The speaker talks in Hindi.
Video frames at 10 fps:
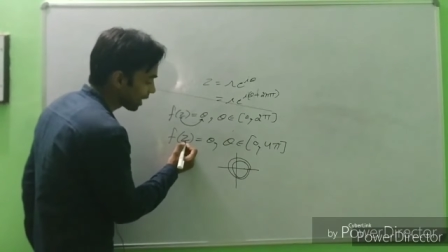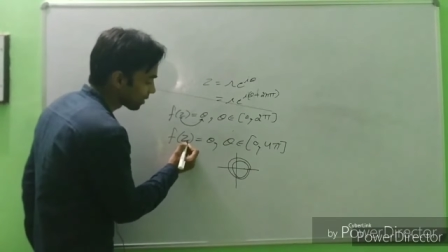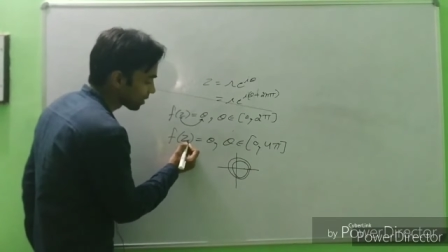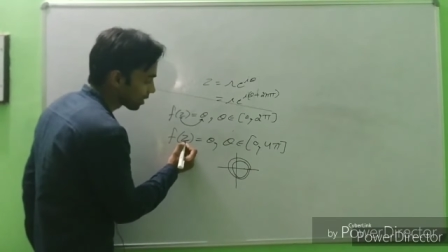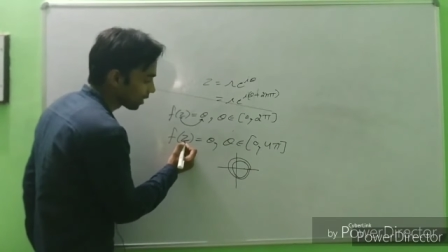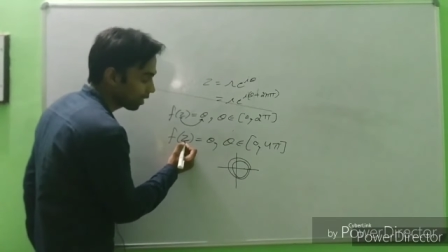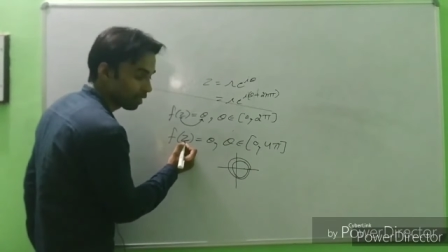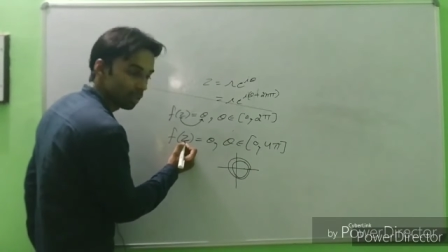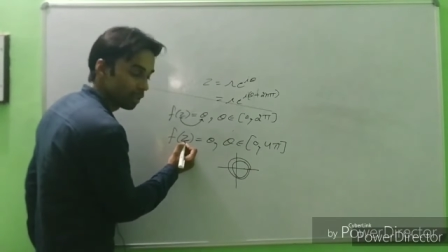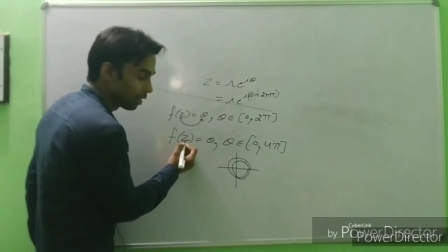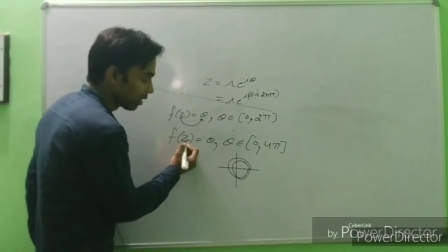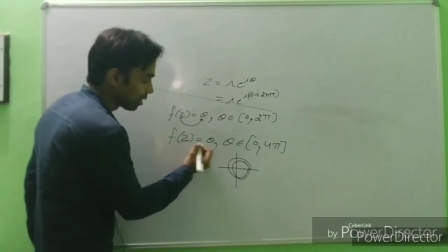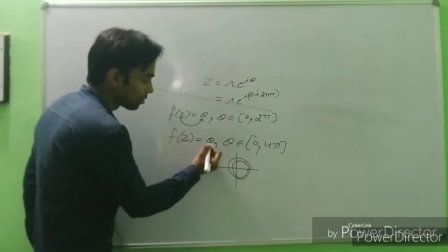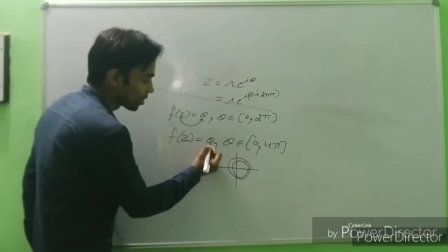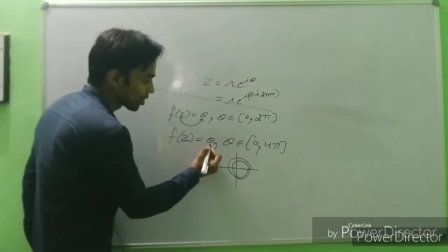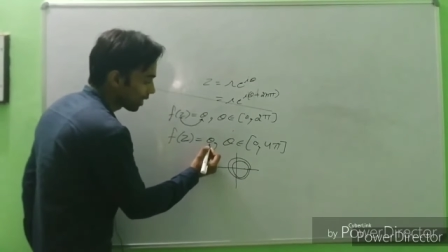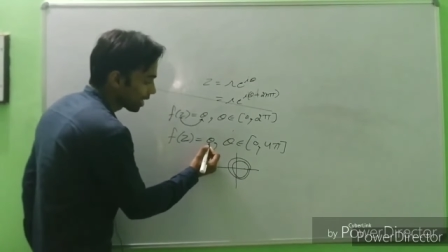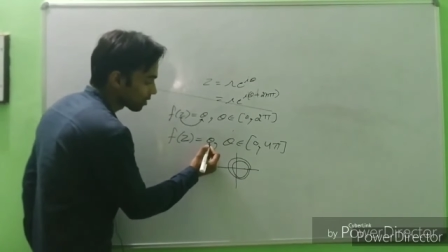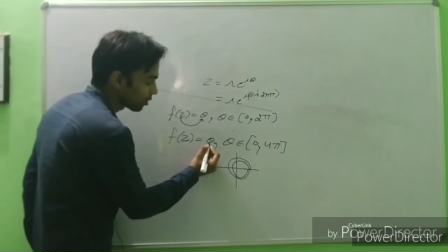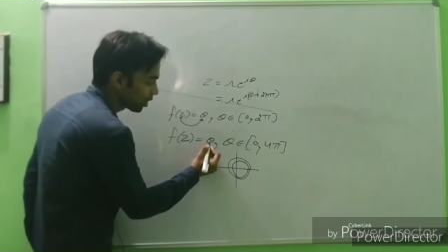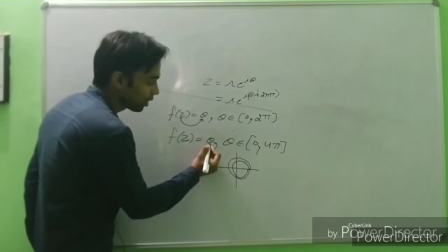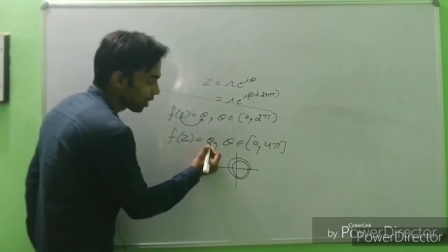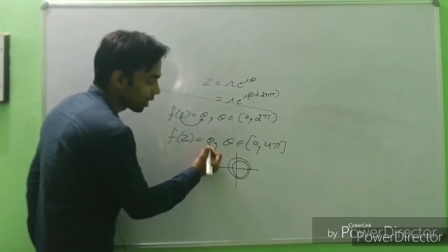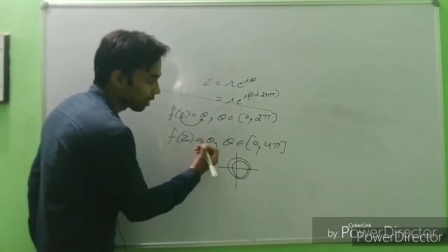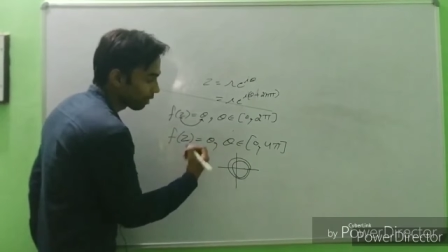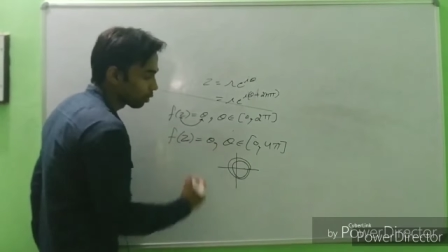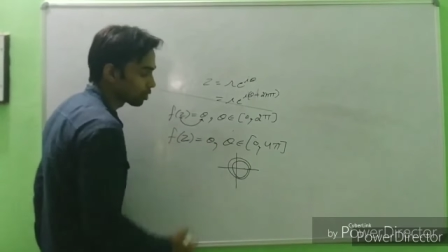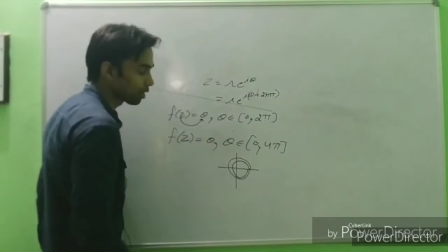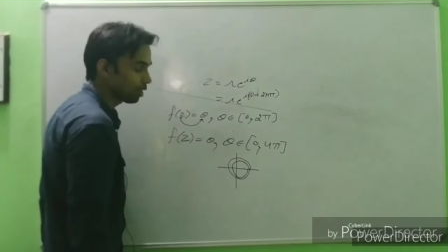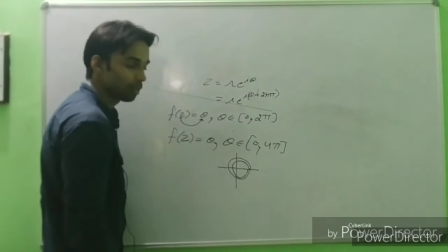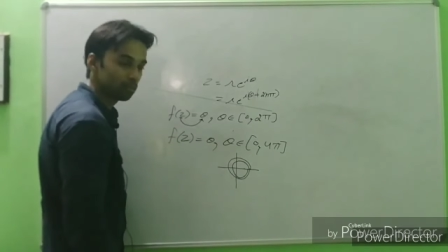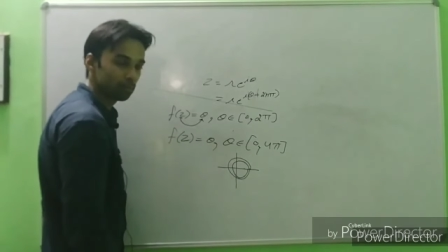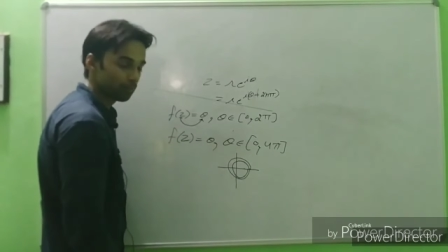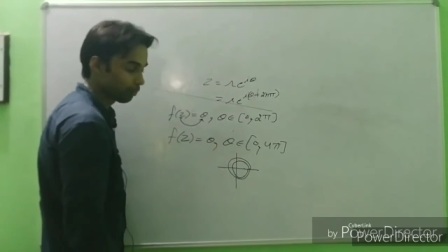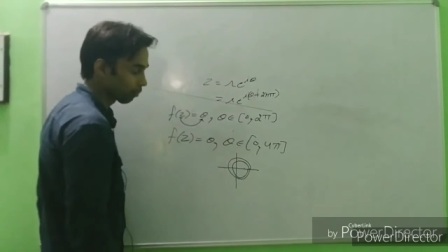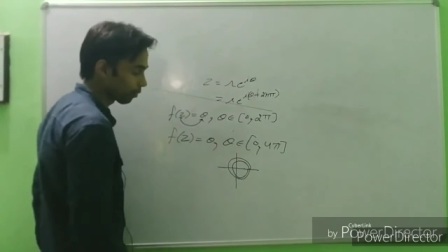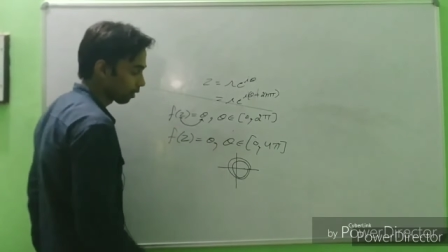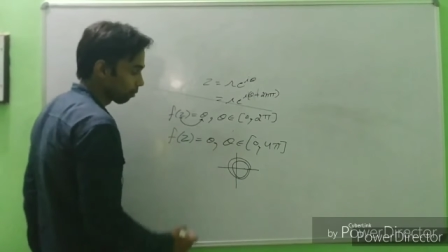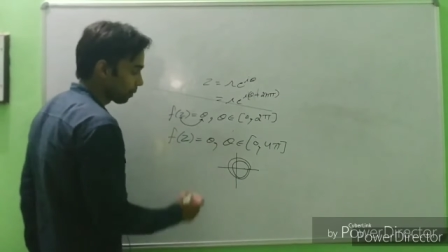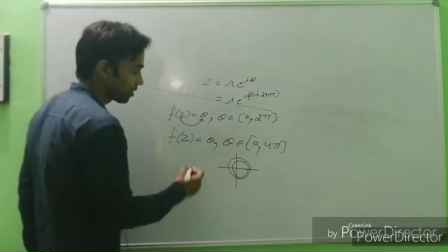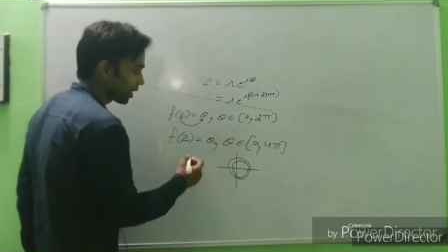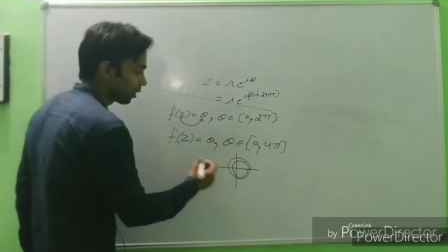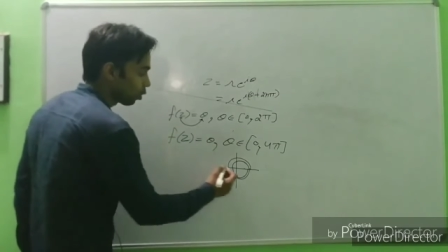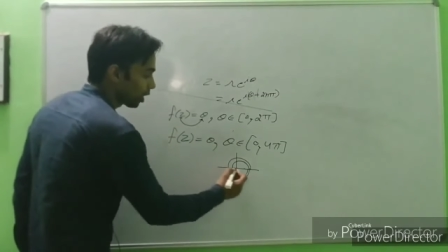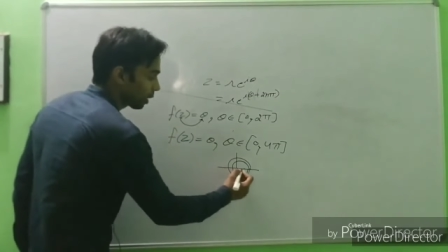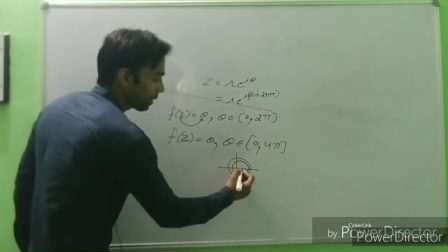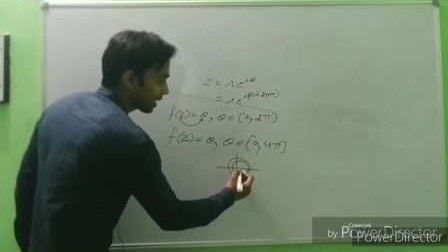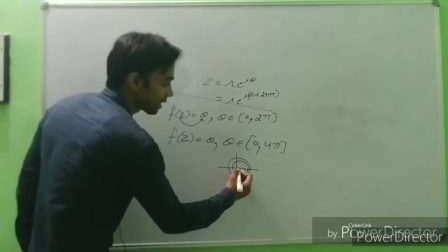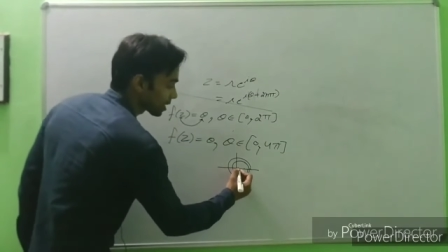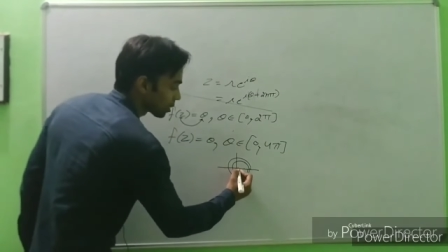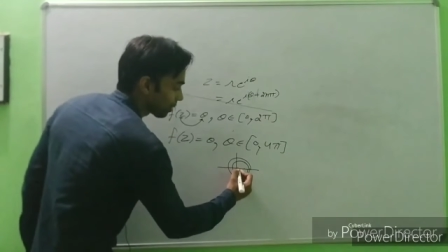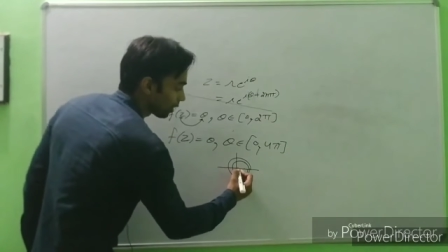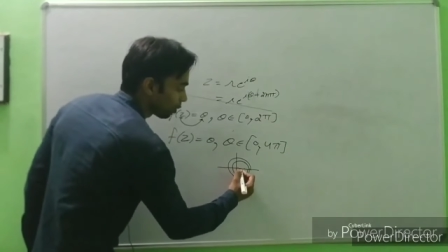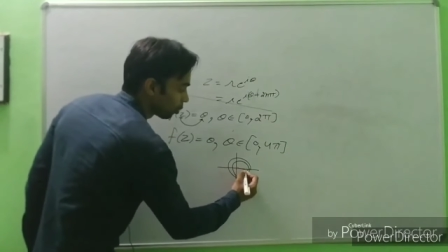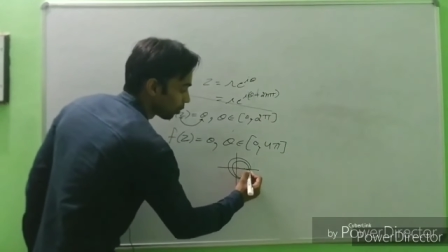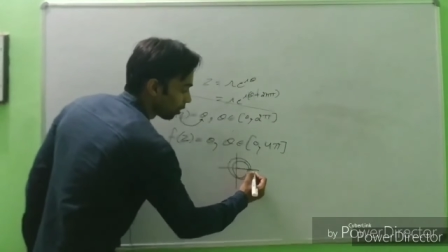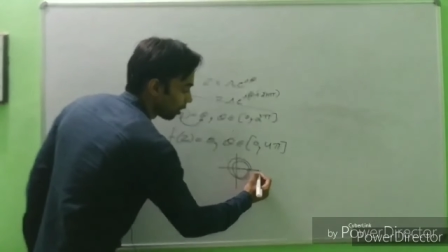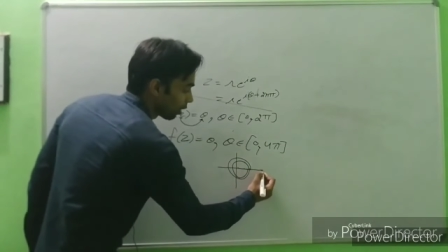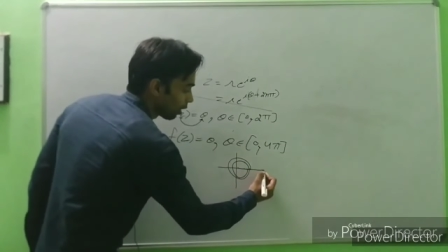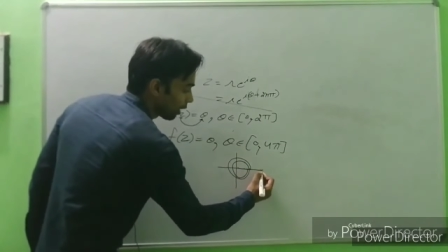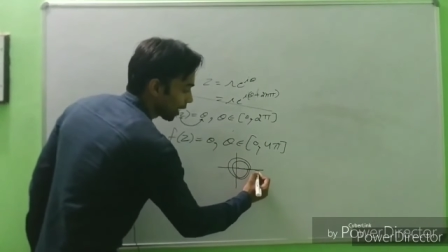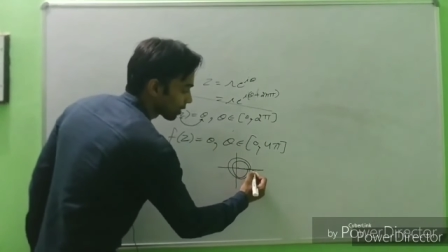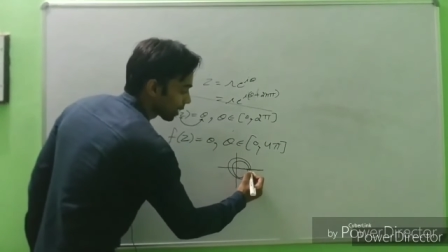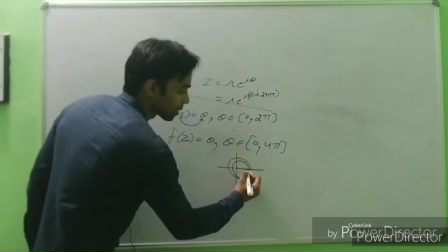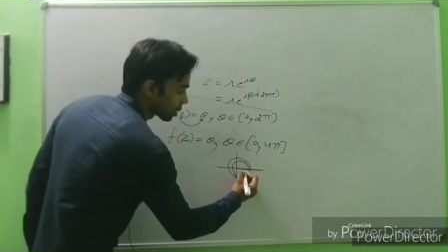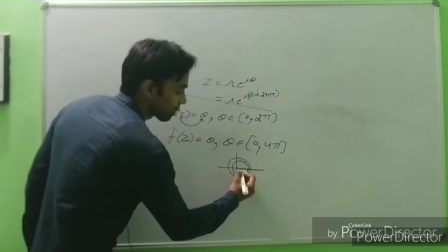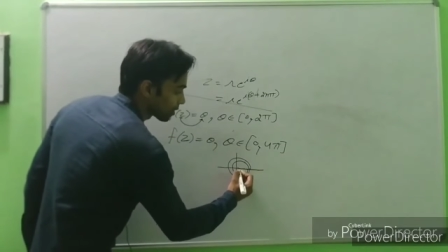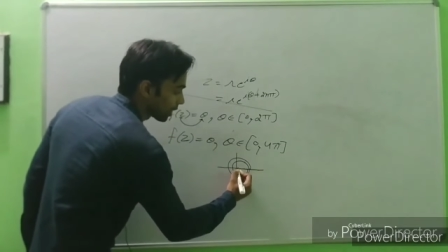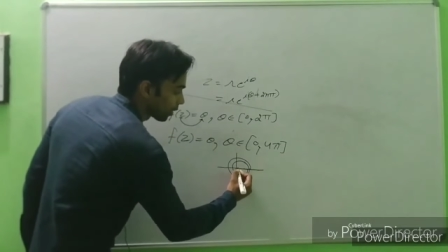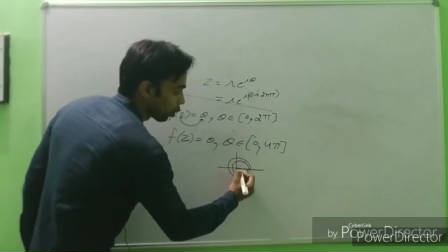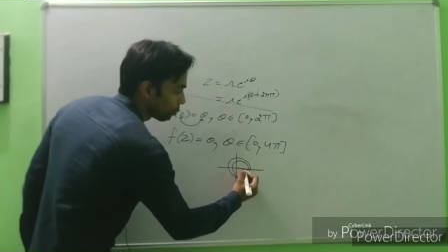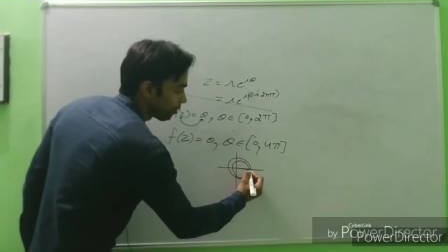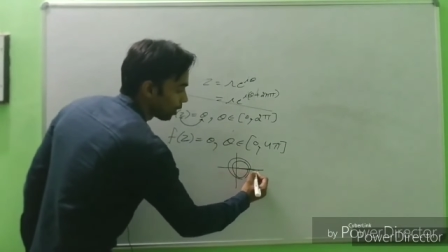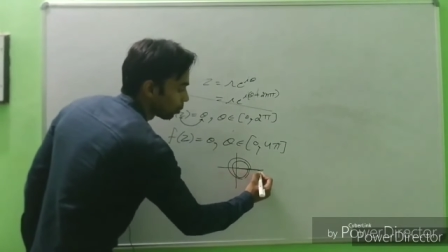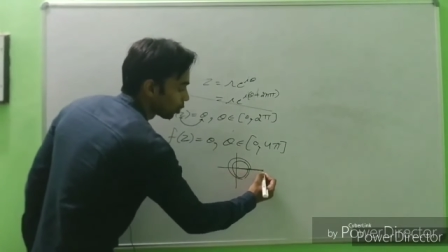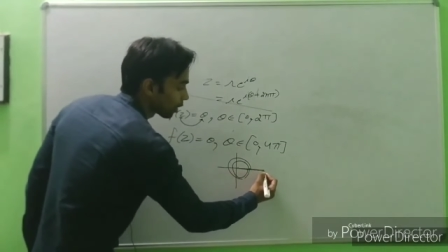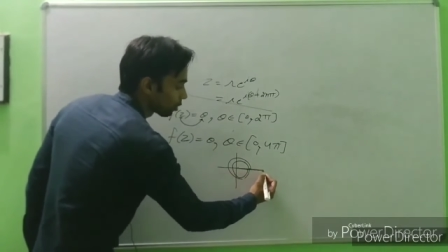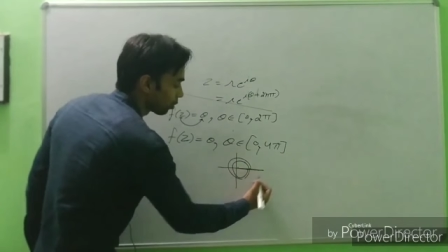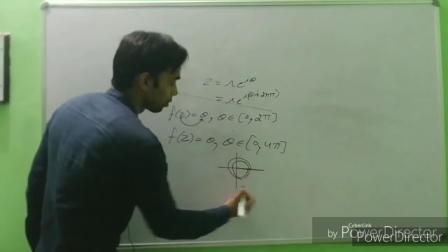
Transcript: ऐसी एग्जिस्ट करेगी जिसके लिए इसने तीन थीटा की वैल्यूज दे दी भी जेड को अगर मैं एक्स एक्सिस पे ले लू एक्स एक्सिस पे जेड की कोई भी वैल्यू पुट कर